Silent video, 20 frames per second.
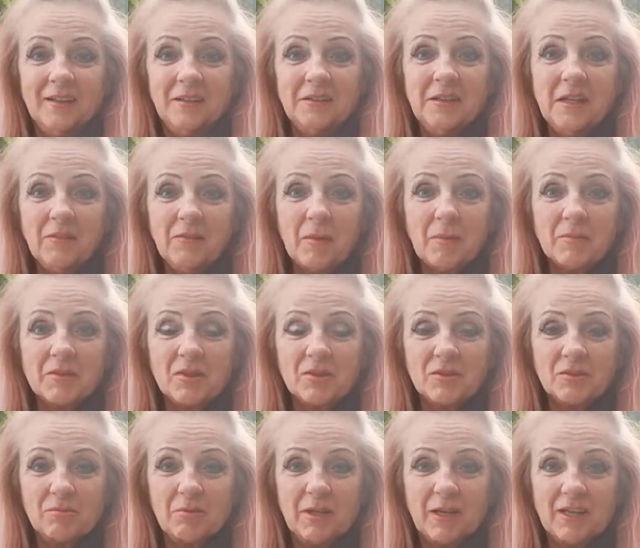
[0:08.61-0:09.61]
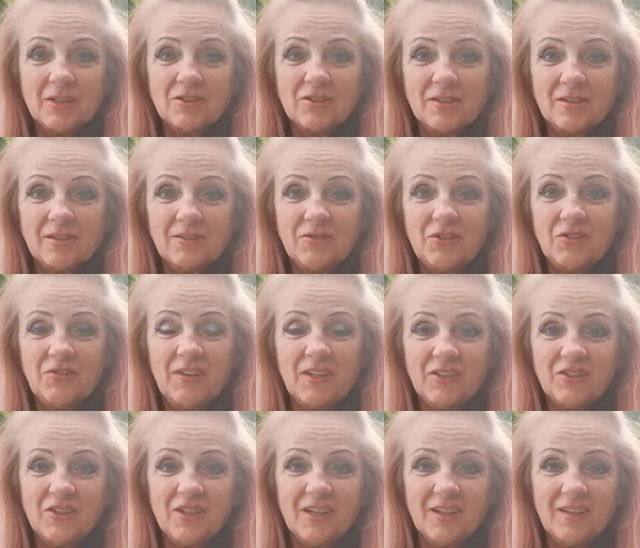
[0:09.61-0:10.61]
Nie wiem co słychać w
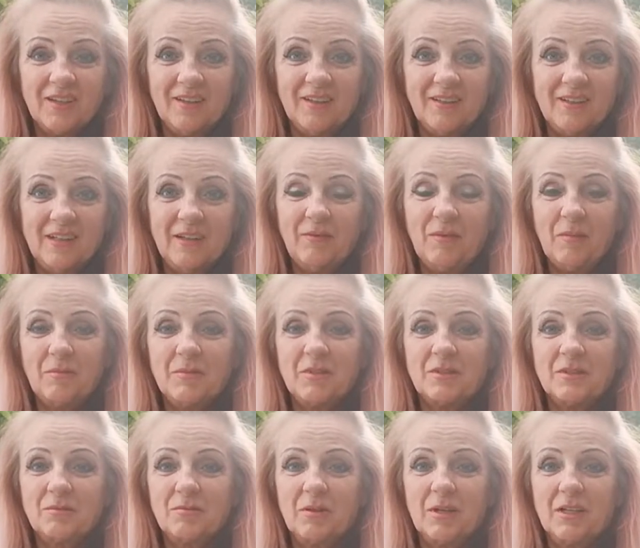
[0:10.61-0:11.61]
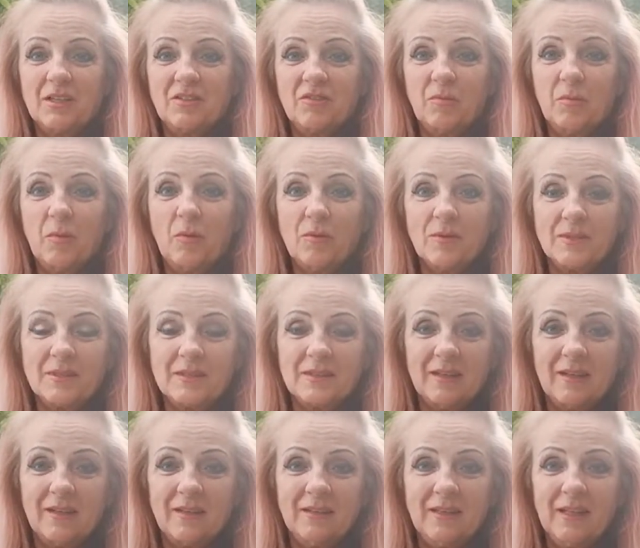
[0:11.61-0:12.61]
świecie, nie wiem co słychać w
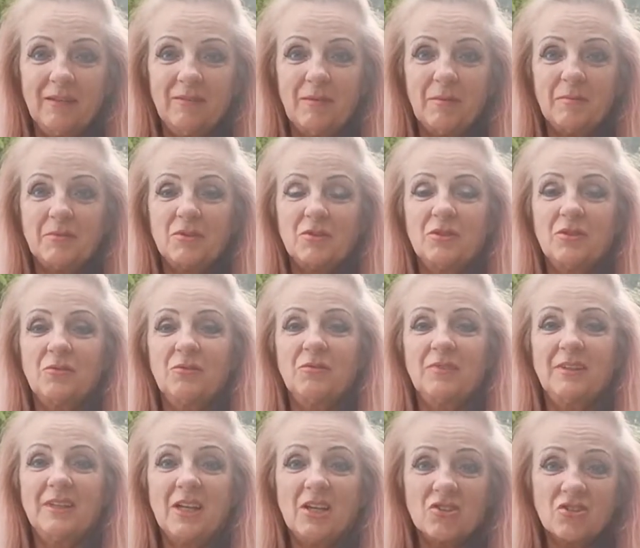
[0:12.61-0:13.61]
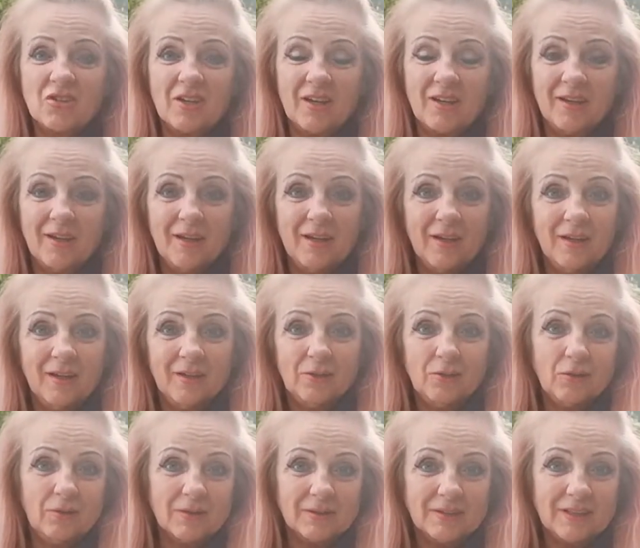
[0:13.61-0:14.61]
Polsce, nie wiem co się wydarza.
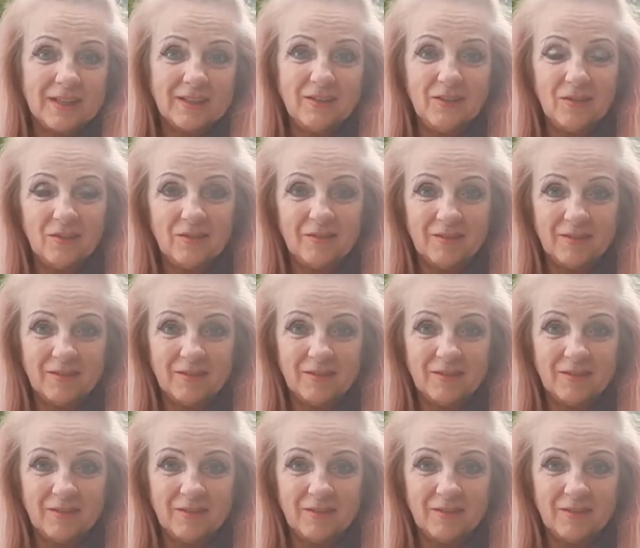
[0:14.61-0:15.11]
Tu ostatnio